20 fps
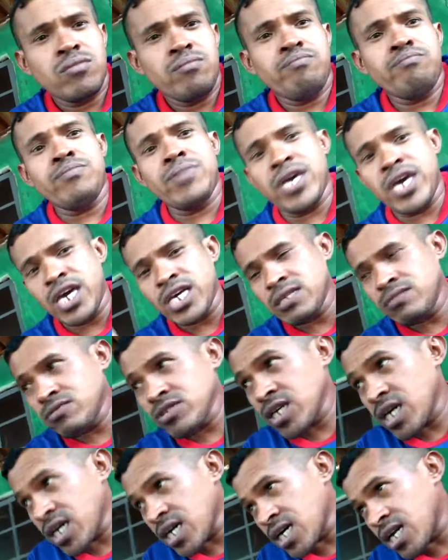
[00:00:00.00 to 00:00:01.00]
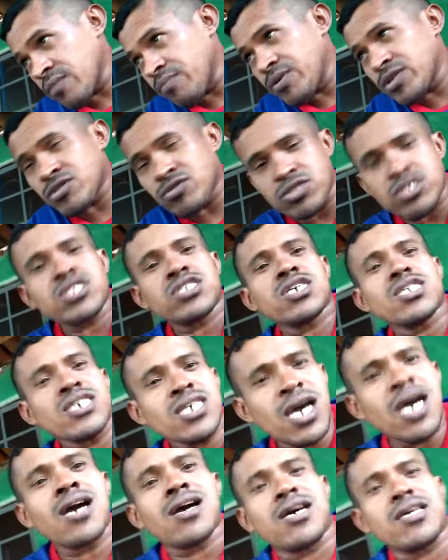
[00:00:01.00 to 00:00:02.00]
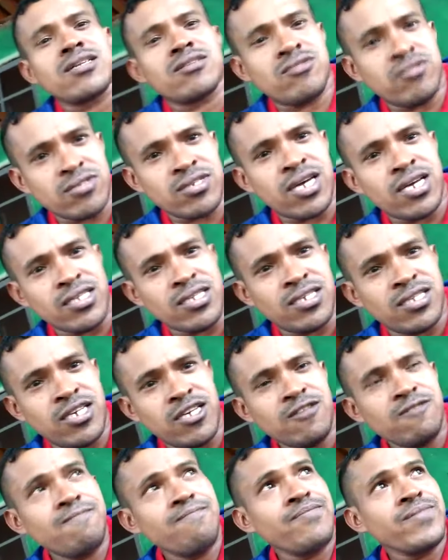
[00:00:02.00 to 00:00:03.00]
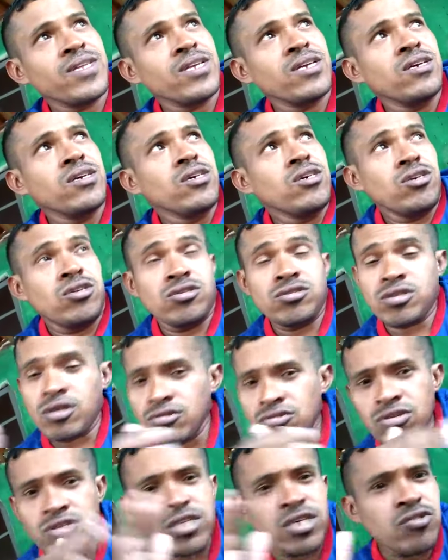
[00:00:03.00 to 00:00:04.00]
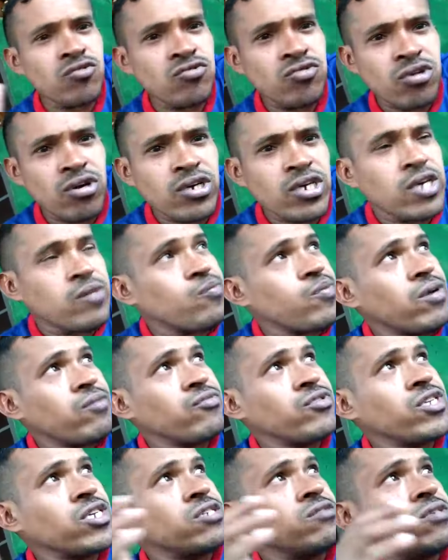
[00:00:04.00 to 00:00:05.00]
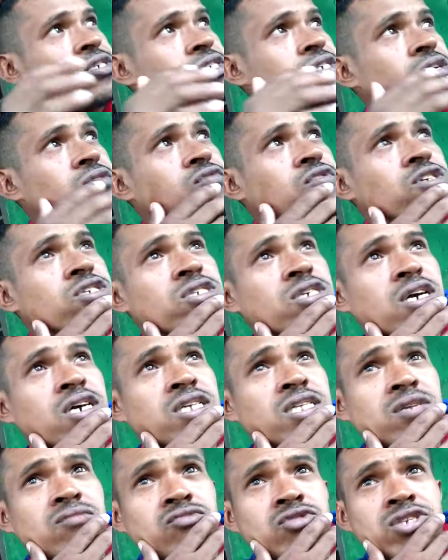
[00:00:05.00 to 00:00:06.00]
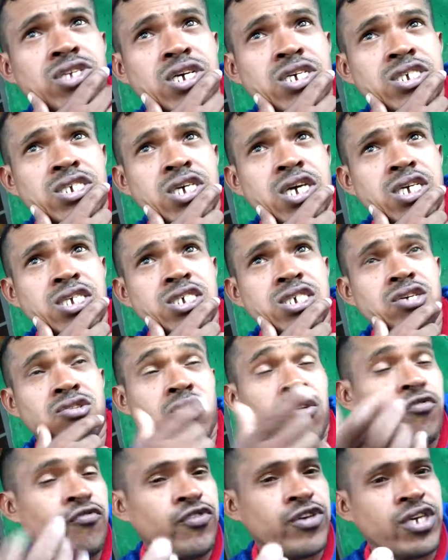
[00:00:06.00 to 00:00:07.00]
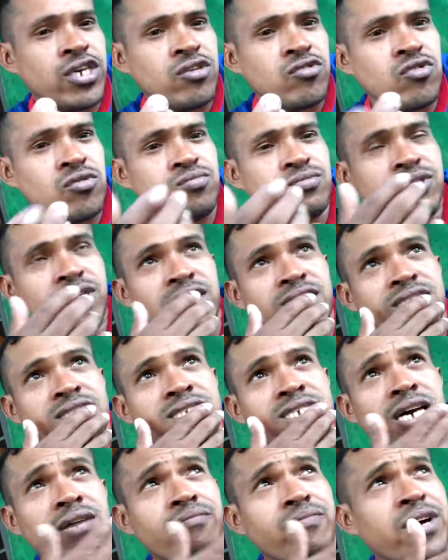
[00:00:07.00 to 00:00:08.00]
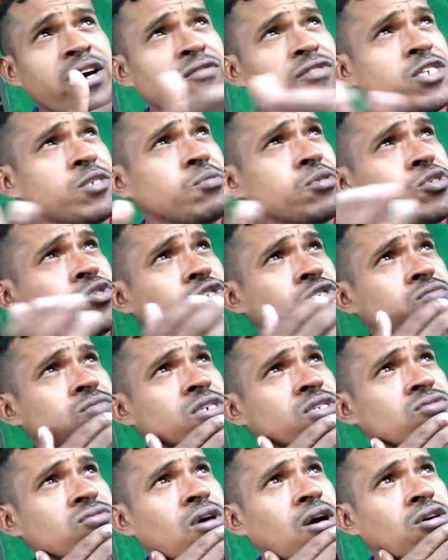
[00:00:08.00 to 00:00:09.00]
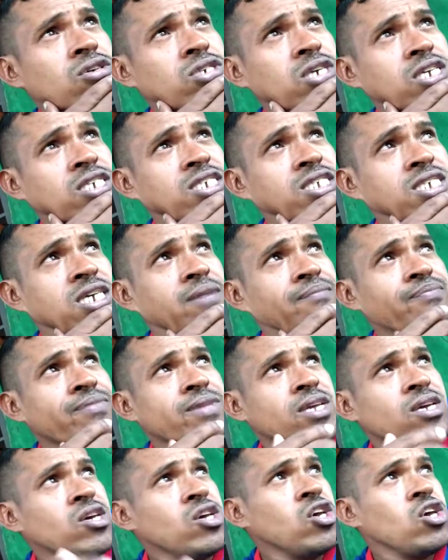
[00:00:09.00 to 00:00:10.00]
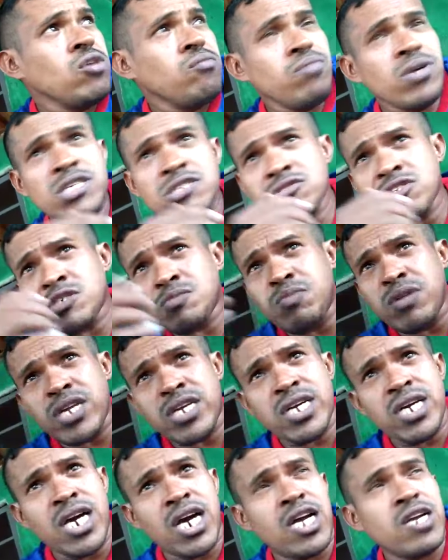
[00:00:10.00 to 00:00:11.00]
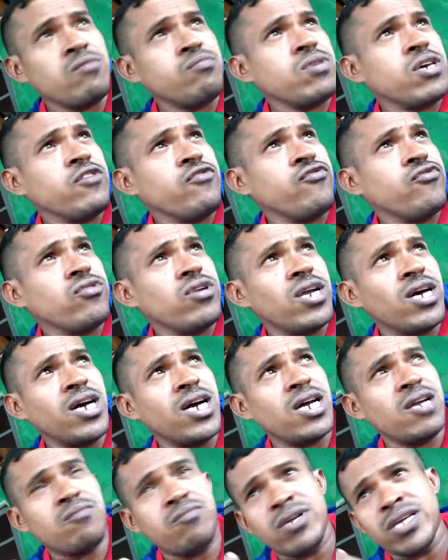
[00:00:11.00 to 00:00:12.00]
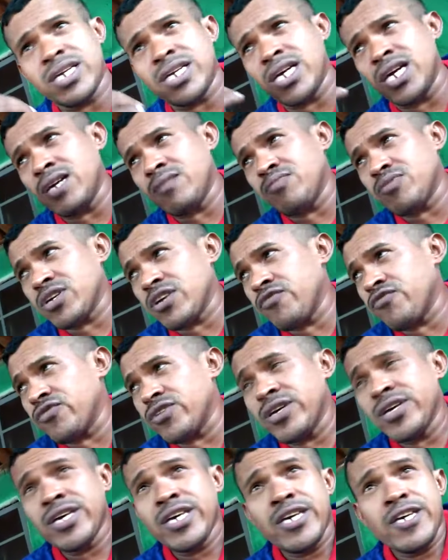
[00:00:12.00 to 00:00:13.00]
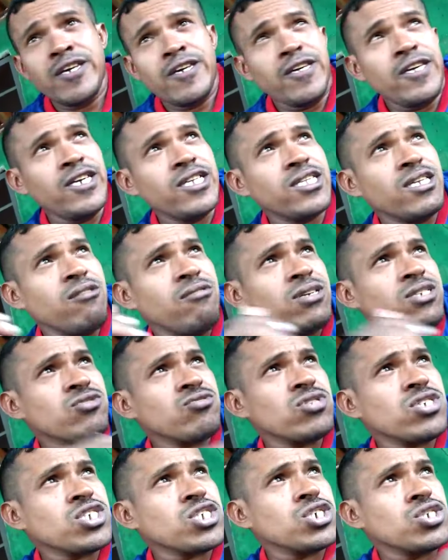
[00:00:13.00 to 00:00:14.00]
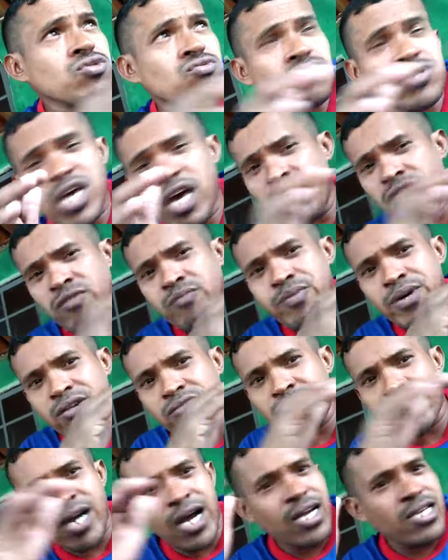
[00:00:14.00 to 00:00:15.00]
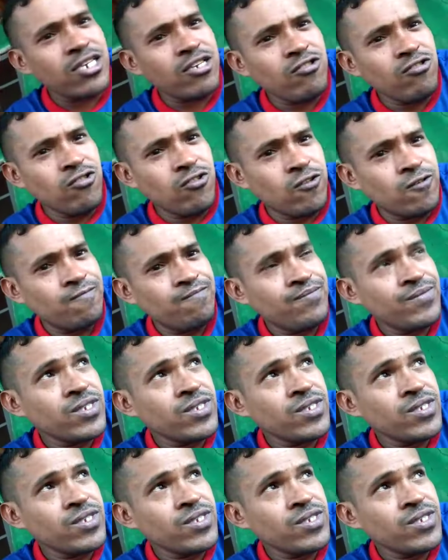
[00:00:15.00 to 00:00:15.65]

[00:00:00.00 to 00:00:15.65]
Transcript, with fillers: Mesmo que aquela pessoa esteja errada, você tá entendendo? Então eu tô dando um toque aí pra muita gente, que eu vejo ainda muita gente. Eu não fico em grupo de WhatsApp, mas às vezes as pessoas mandam áudio de WhatsApp. Pessoas brigando porque fulano, brigando porque fulano. Então as coisas que não levam para lugar nenhum.